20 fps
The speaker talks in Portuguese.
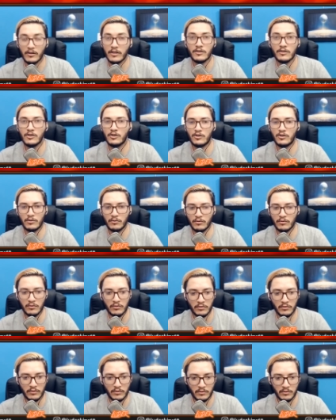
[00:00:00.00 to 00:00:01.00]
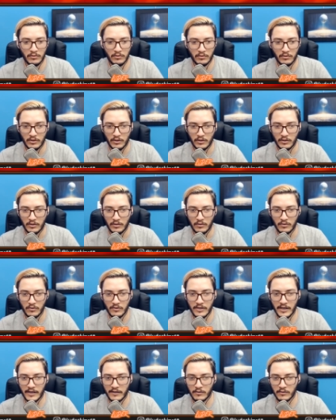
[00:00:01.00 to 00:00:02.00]
Eu não assisti o, o, o
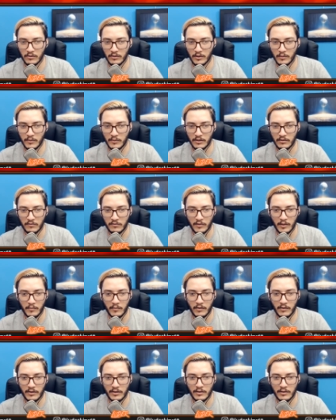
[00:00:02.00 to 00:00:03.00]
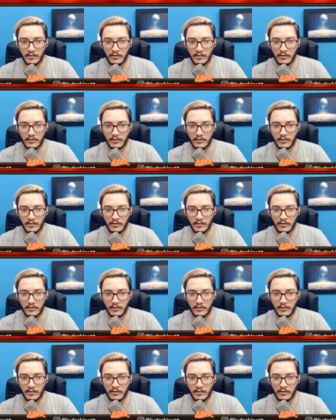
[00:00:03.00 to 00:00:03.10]
o Zegson não, mano. Foi mal